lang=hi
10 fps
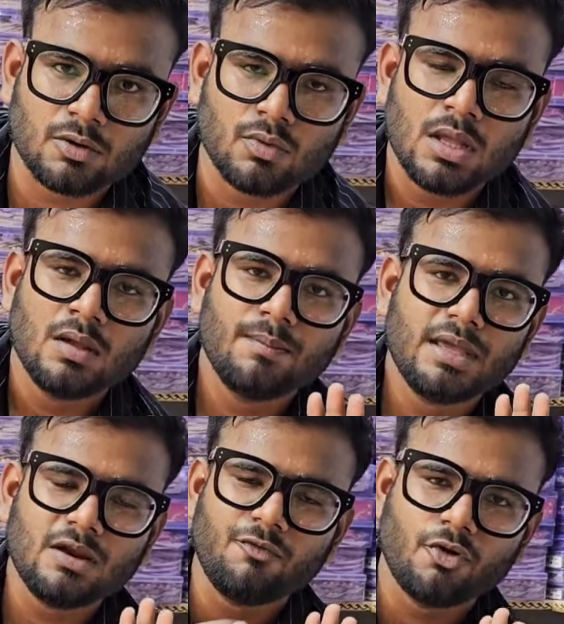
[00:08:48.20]
वालों
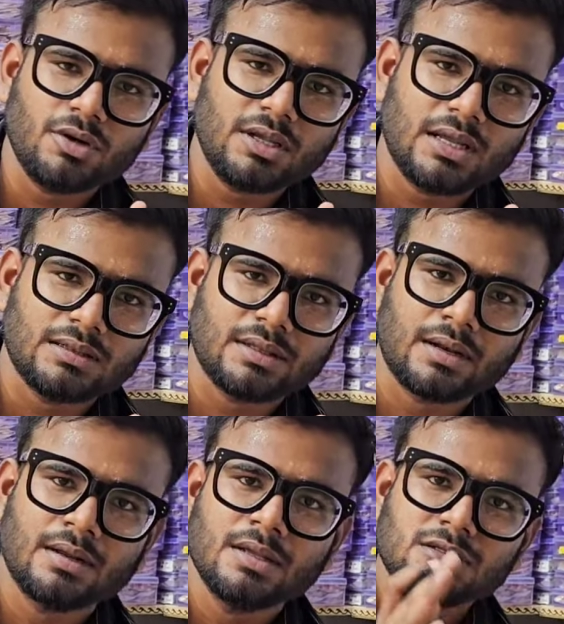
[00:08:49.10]
मेरे फ़ोन के
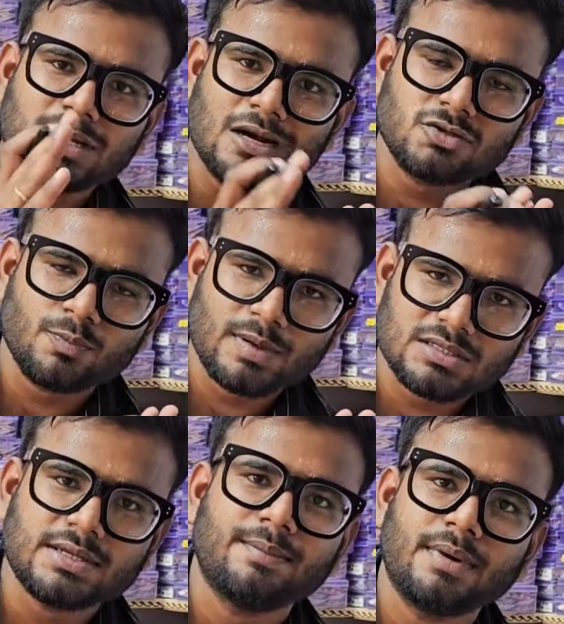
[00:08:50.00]
अंदर 400
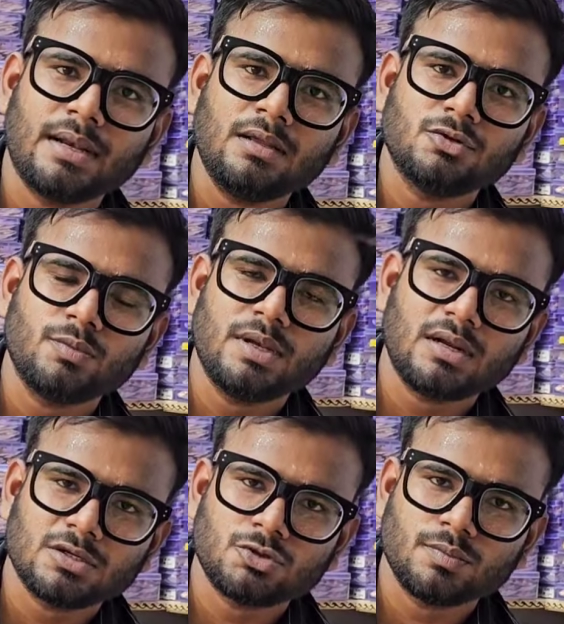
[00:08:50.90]
प्लस नंबर है जो मेरे
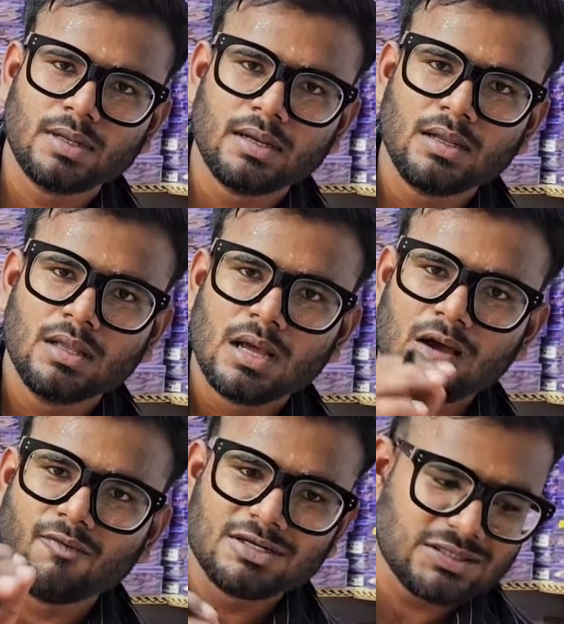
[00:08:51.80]
कस्टमर है
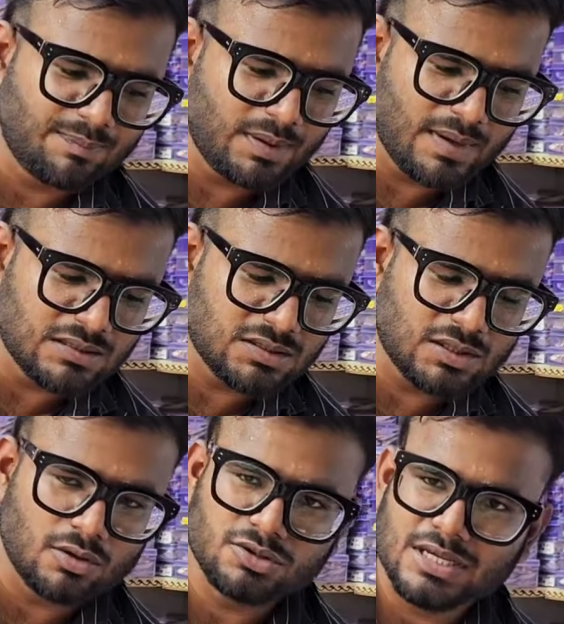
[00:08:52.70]
आप व्हाट्सएप पे मैसेज
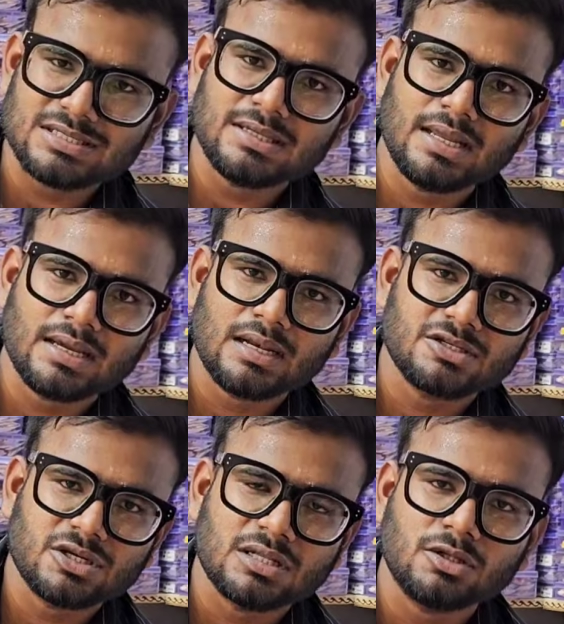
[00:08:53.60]
करो जैसी नया
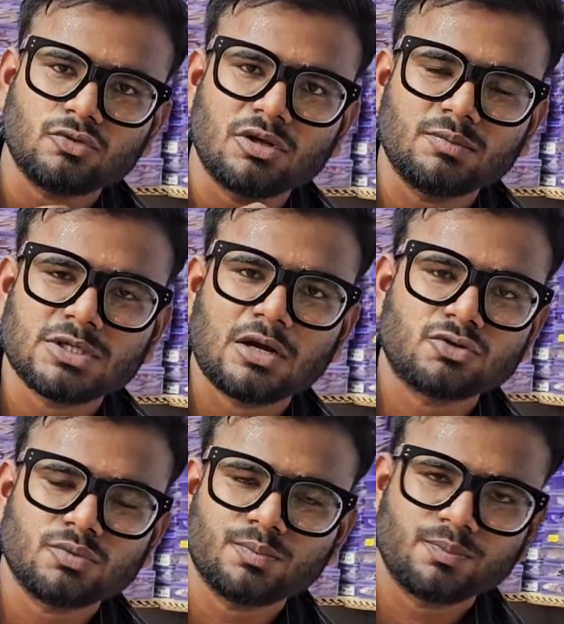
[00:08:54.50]
कलेक्शन आता है हम्म। तुरंत
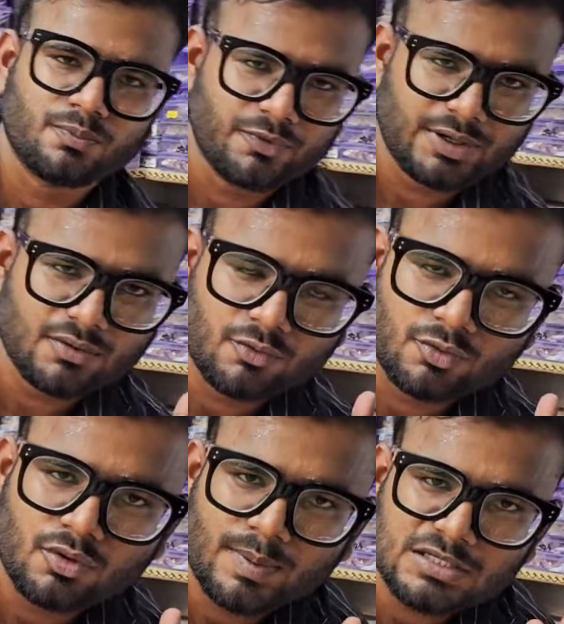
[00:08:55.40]
400 वीडियो
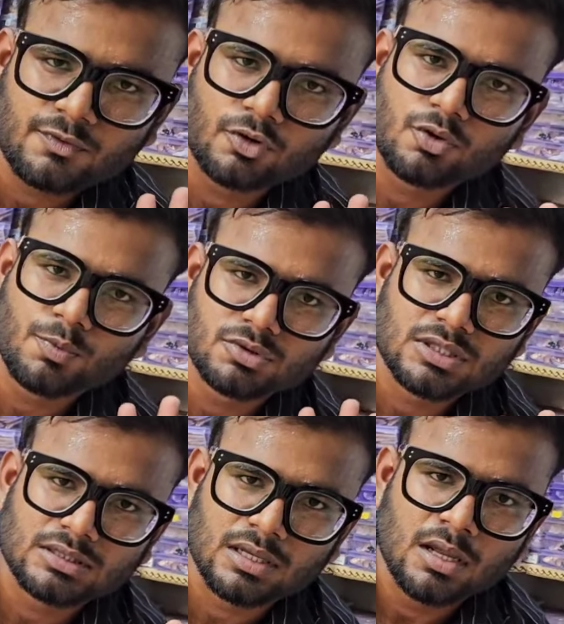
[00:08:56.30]
उनको पास फोटो पहुंच
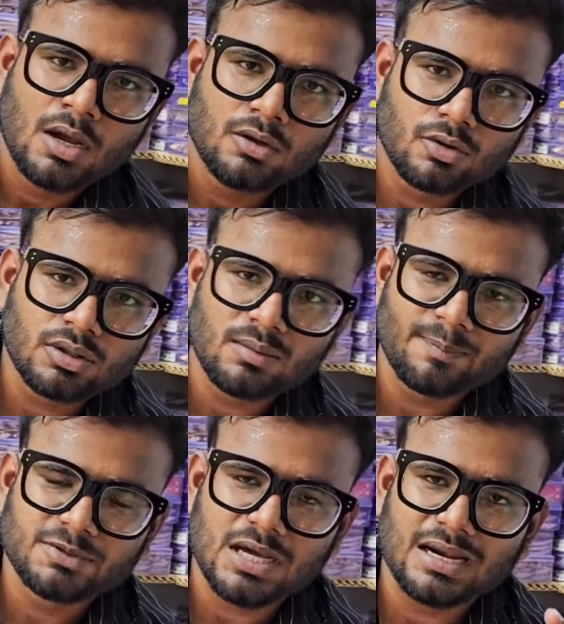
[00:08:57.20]
जाता अच्छा। है टोटल
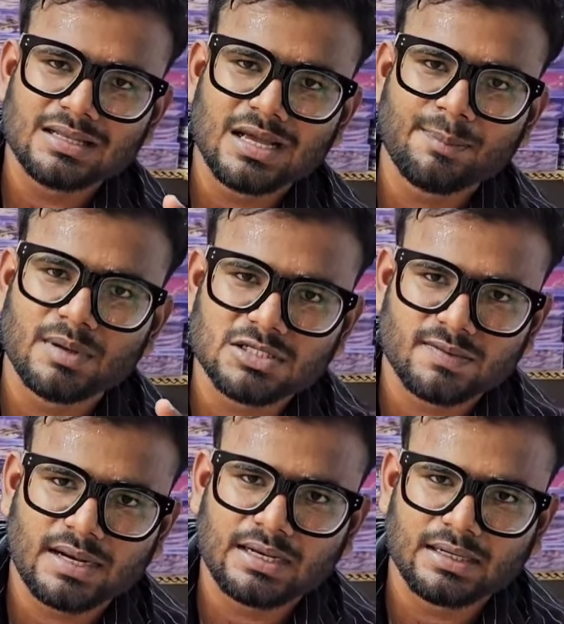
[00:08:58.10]
चार हजार प्लस
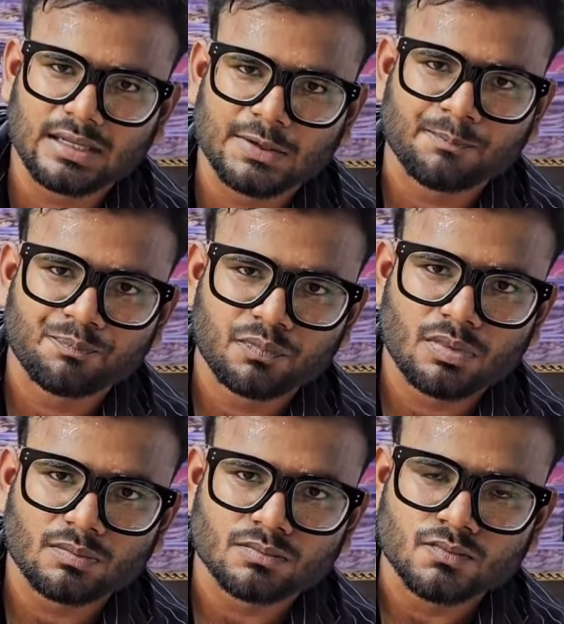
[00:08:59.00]
वेरायटी है कोई भी जुड़
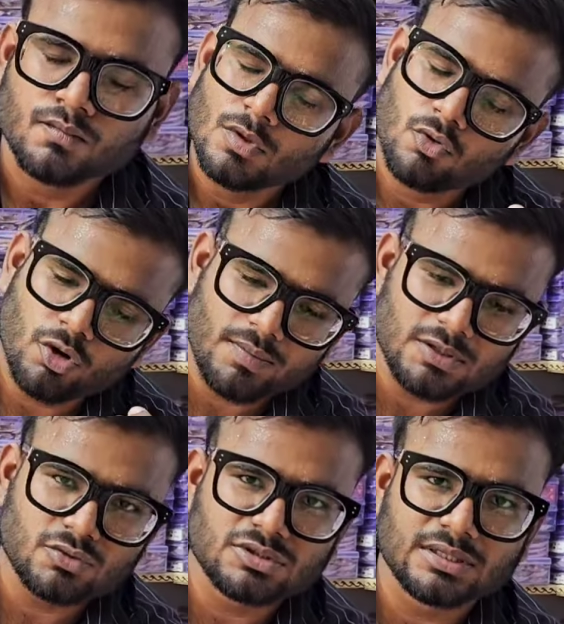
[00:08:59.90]
सकता है आपसे कोई
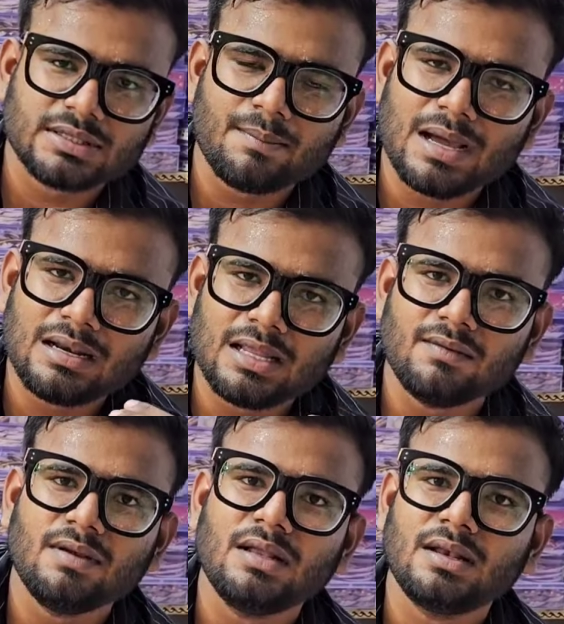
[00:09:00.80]
भी जुड़ सकता है माल
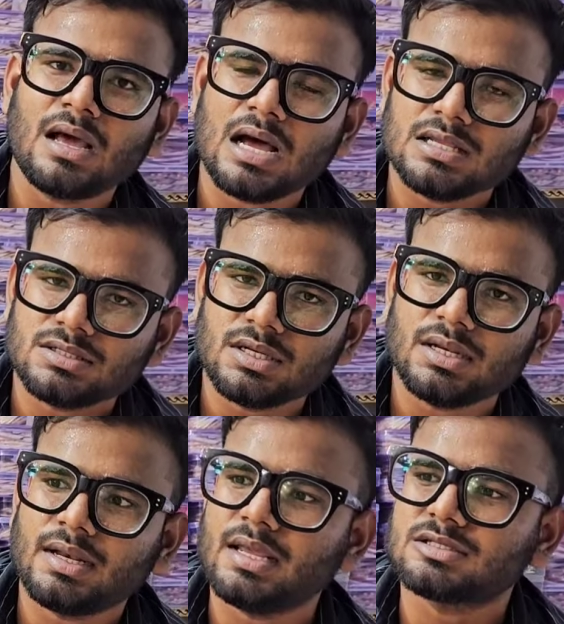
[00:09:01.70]
नहीं भी लेना आज नहीं
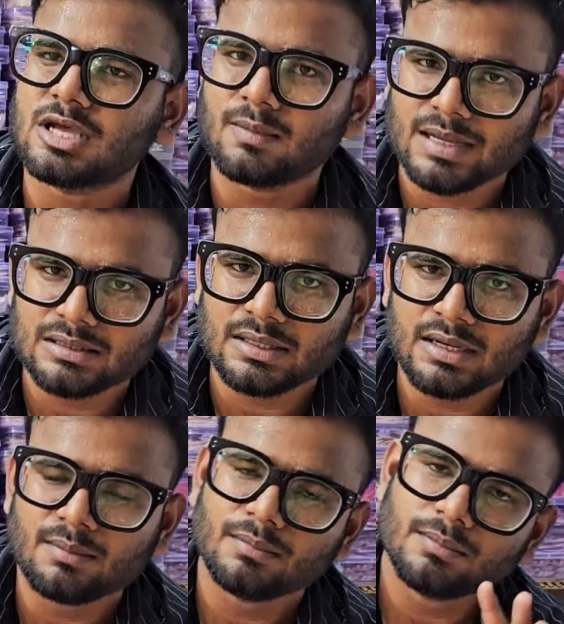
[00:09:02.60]
लेना एक साल बाद
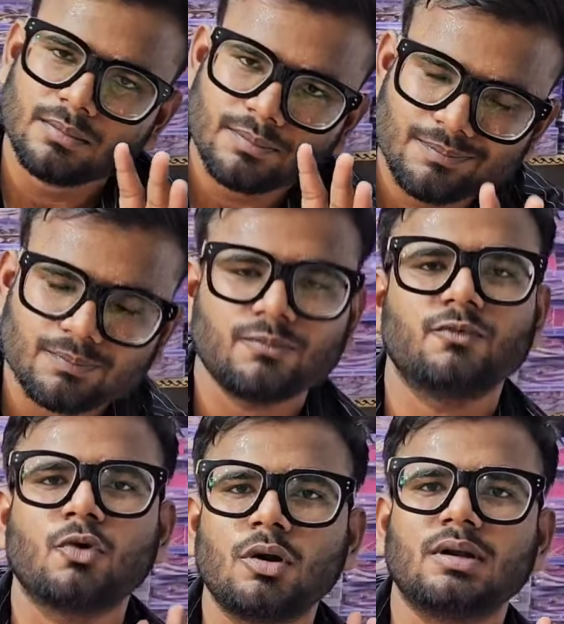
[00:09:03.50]
लेना
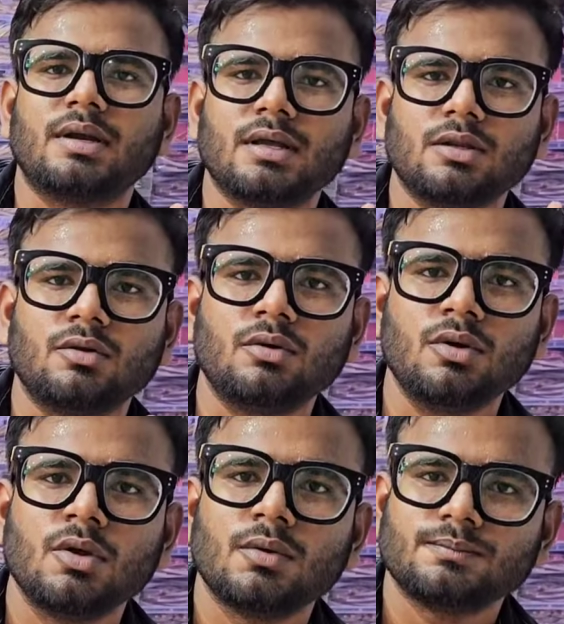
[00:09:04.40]
कॉल करके देखो
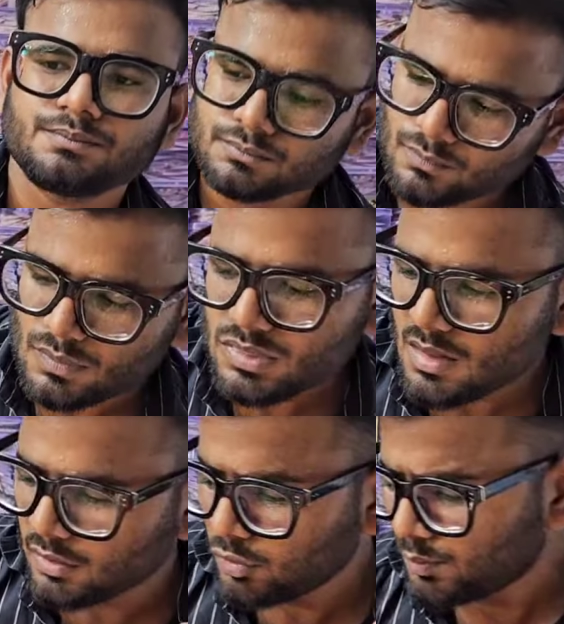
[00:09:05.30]
ग्रुप में ज्वाइन कर लेंगे
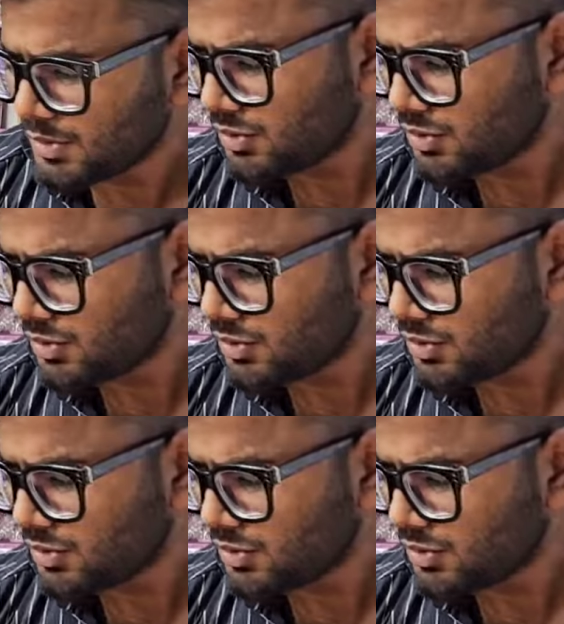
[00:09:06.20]
उनको ग्रुप में